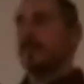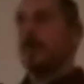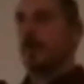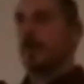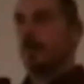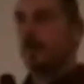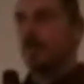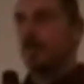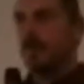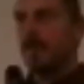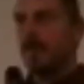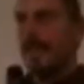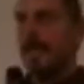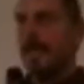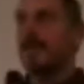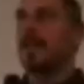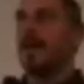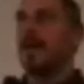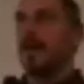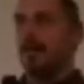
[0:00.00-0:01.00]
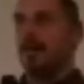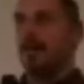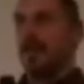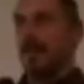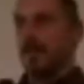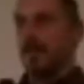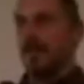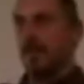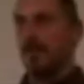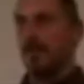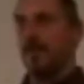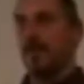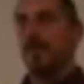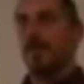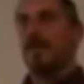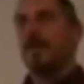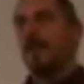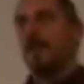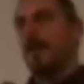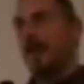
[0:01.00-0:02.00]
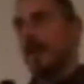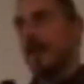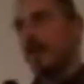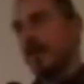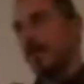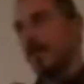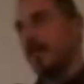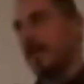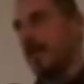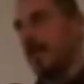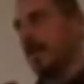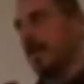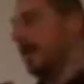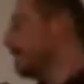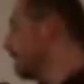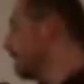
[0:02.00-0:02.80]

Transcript: Autos entladen werden soll. Hat irgendwie